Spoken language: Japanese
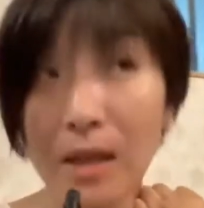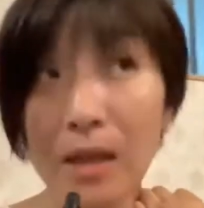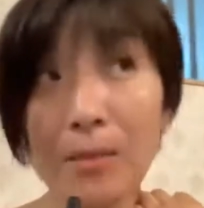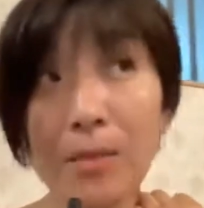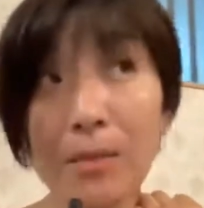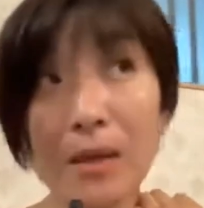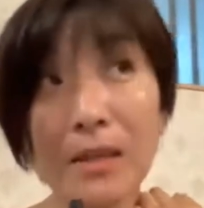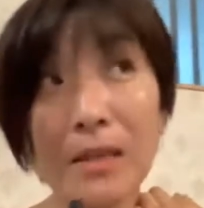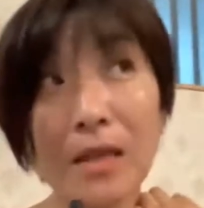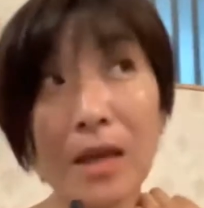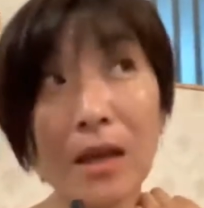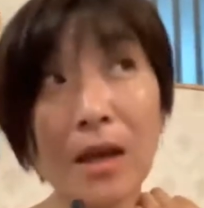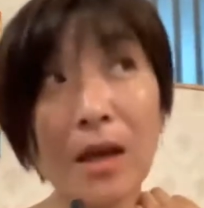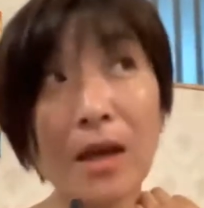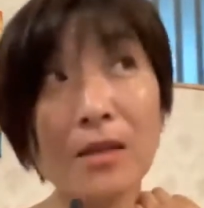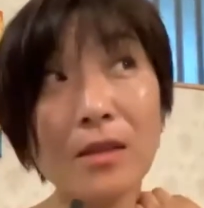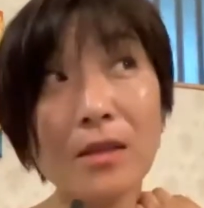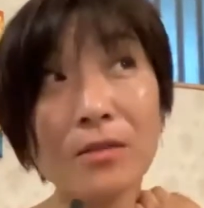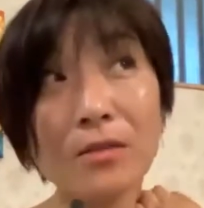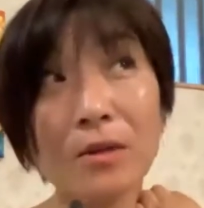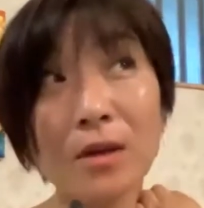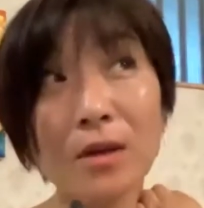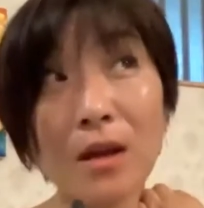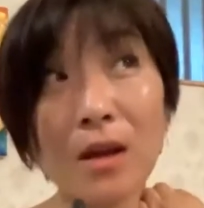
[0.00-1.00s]
今世界
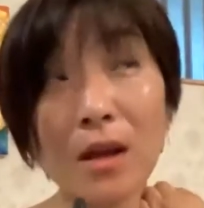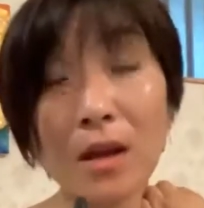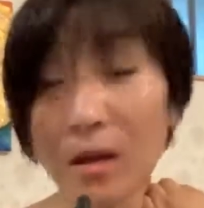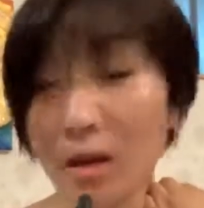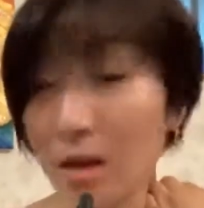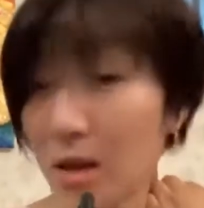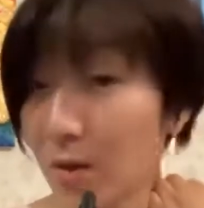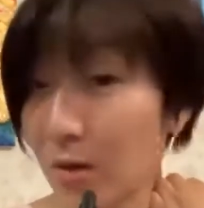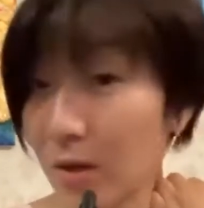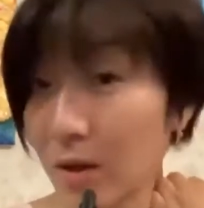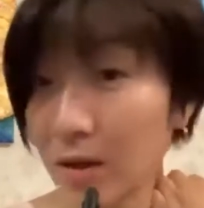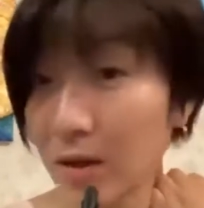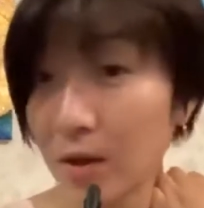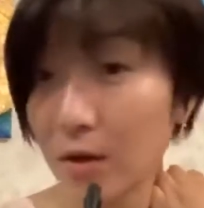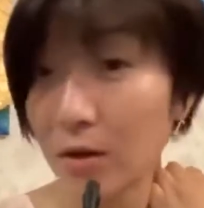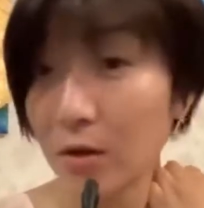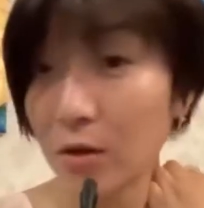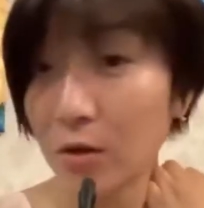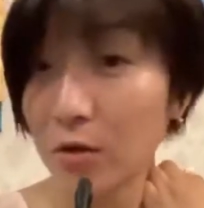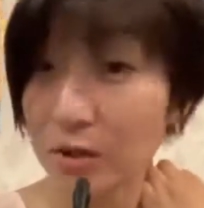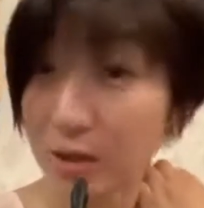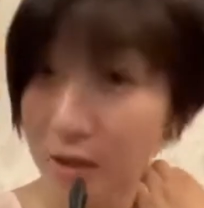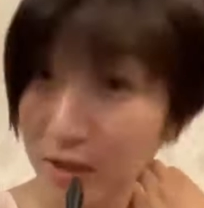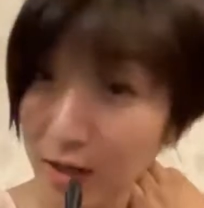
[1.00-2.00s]
中から嫌われている
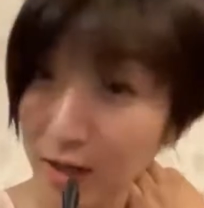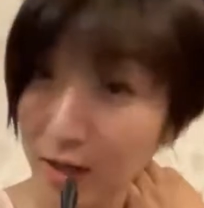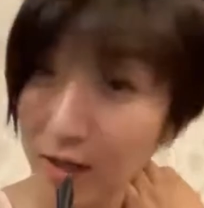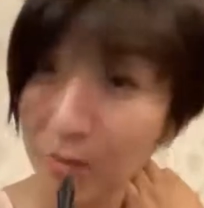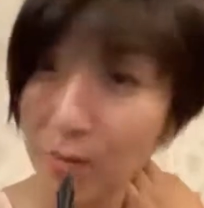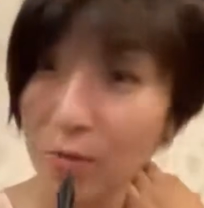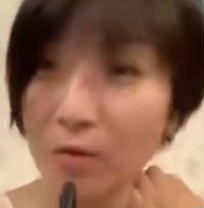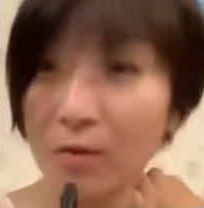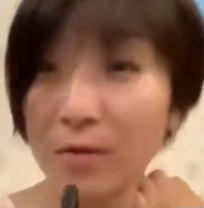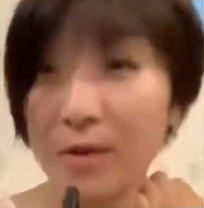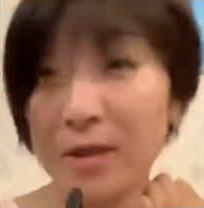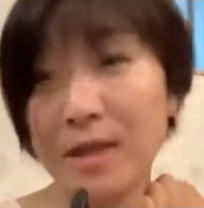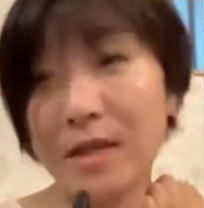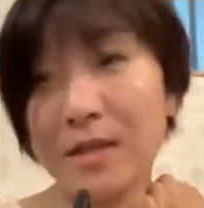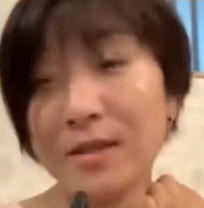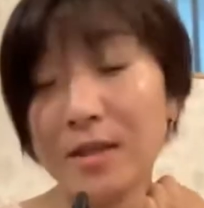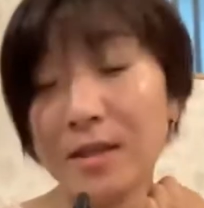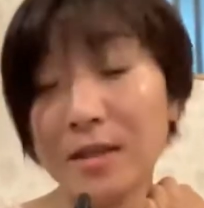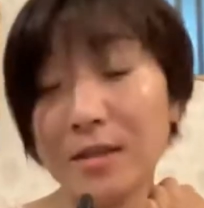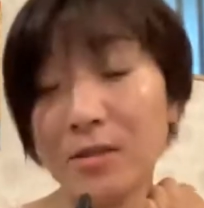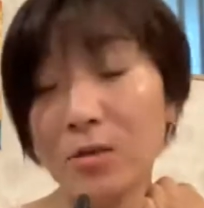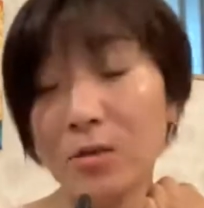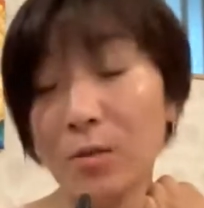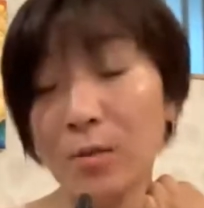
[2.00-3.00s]
ロシアにも私
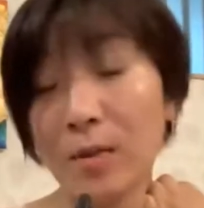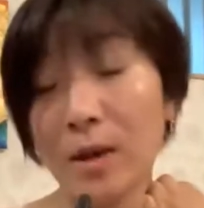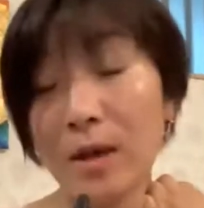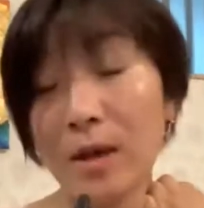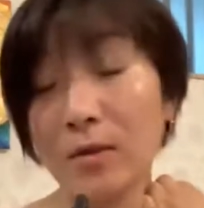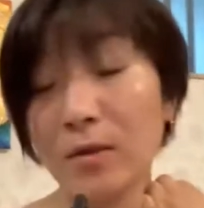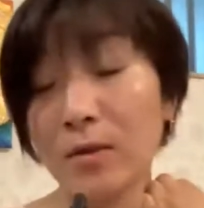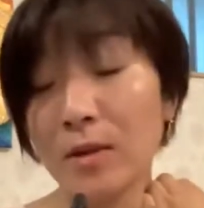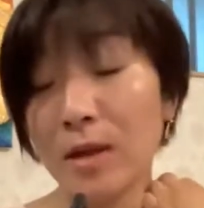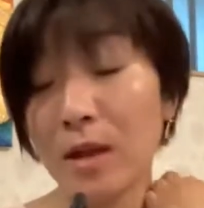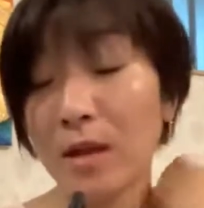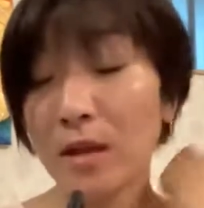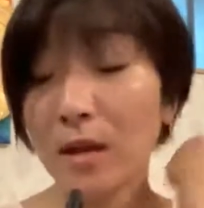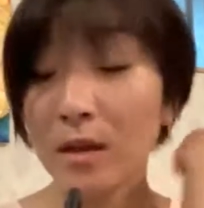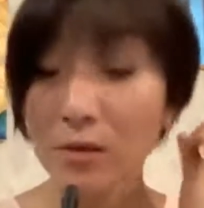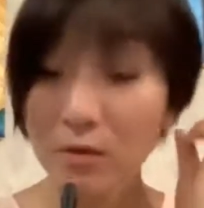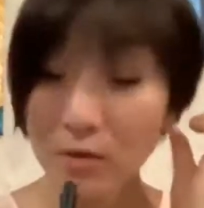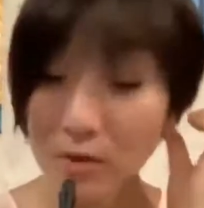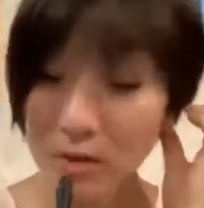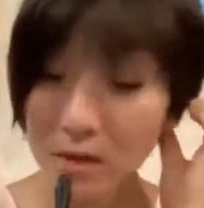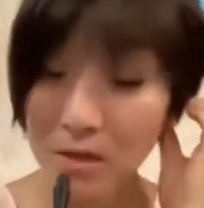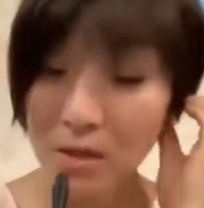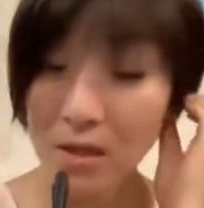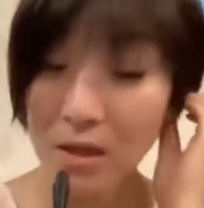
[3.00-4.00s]
たちのパートナーがい
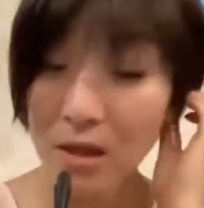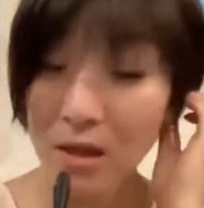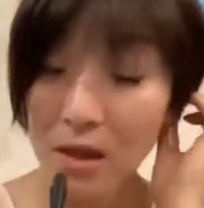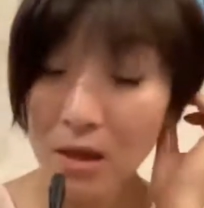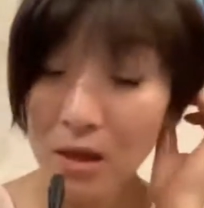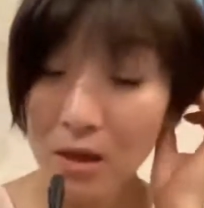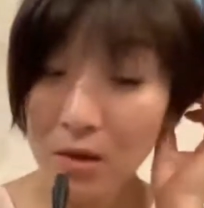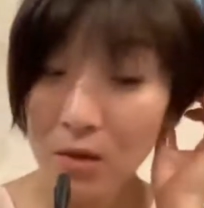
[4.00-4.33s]
るし、